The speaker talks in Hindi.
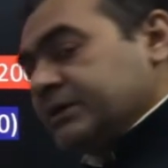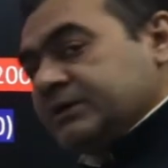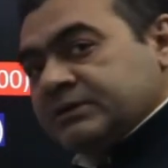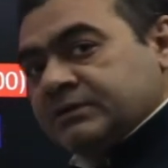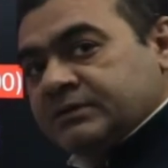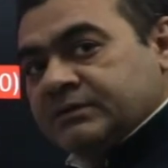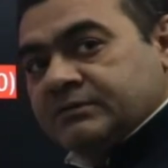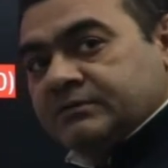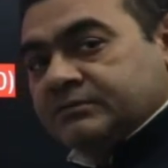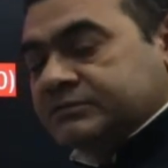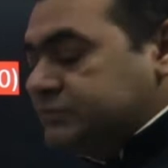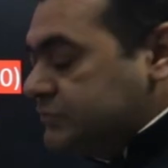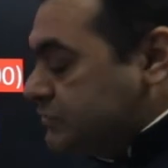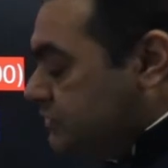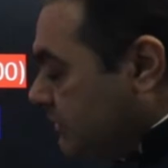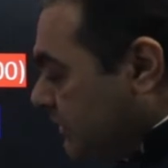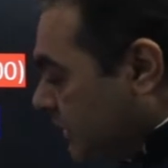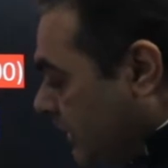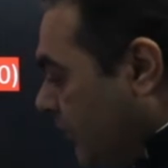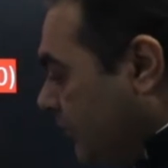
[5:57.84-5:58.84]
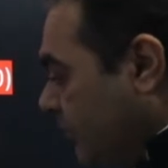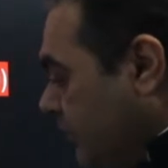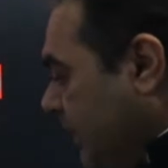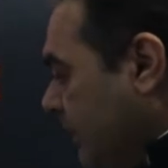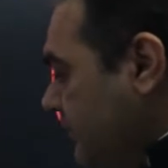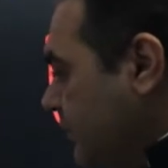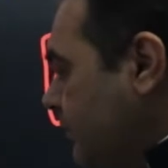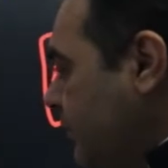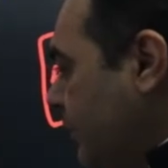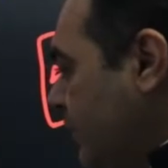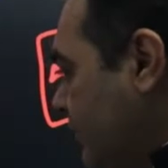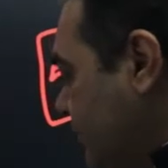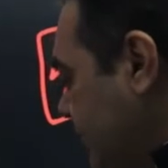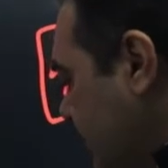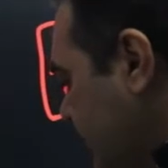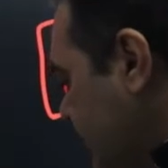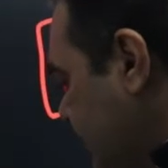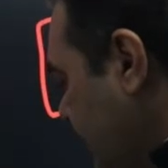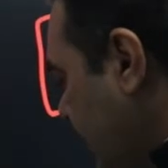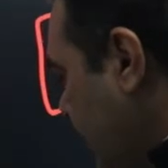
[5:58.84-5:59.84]
है कि कम टाइम में पहुंच
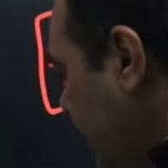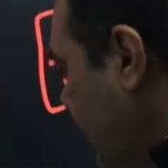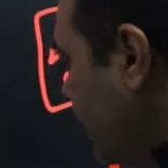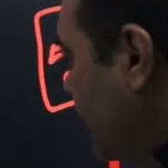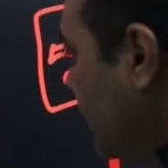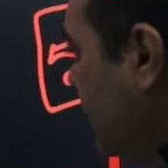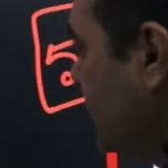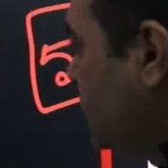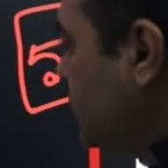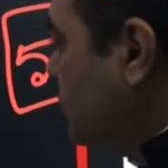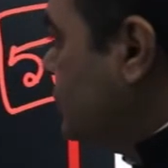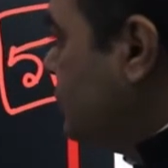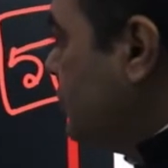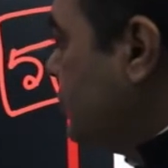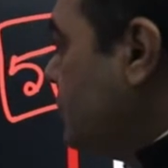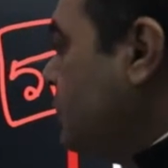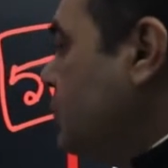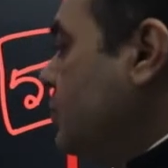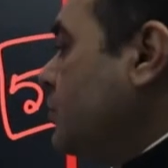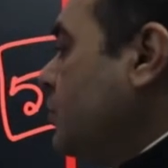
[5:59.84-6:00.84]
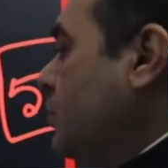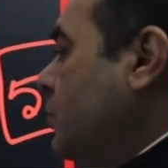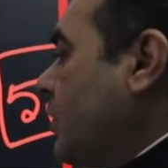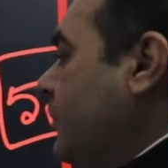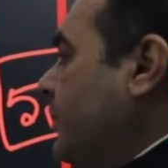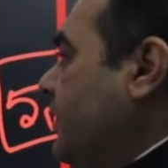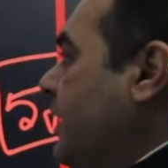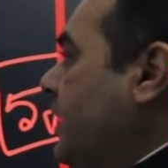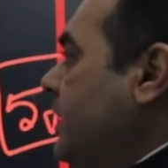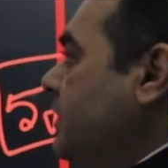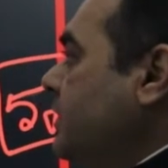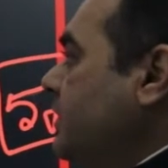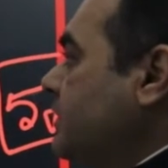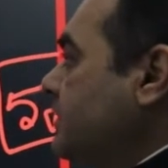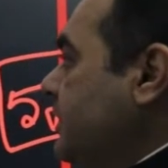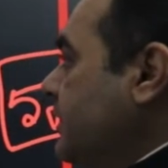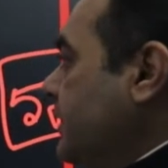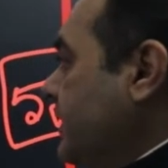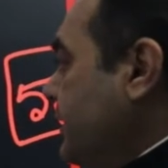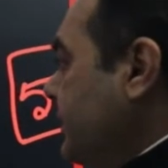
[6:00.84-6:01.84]
सकता है तो दोनों को अपनाया
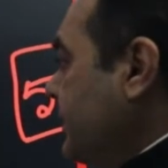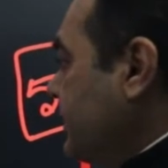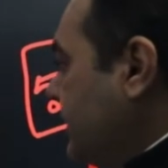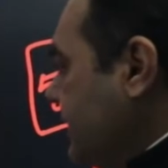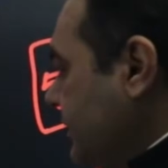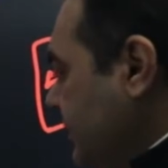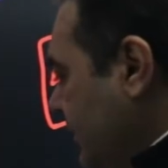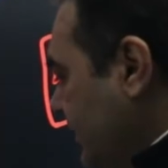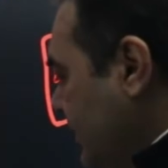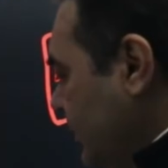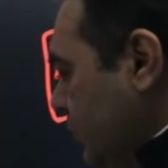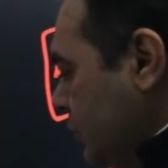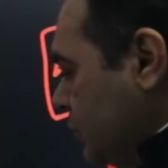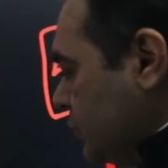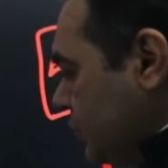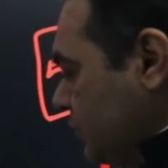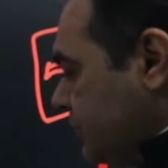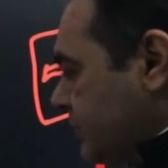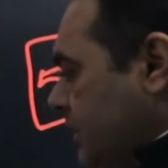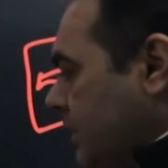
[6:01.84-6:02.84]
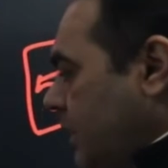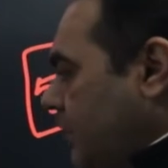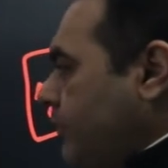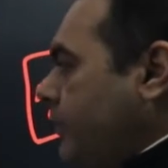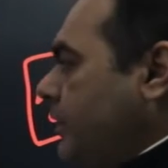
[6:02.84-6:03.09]
जाता है ठीक है तो इसका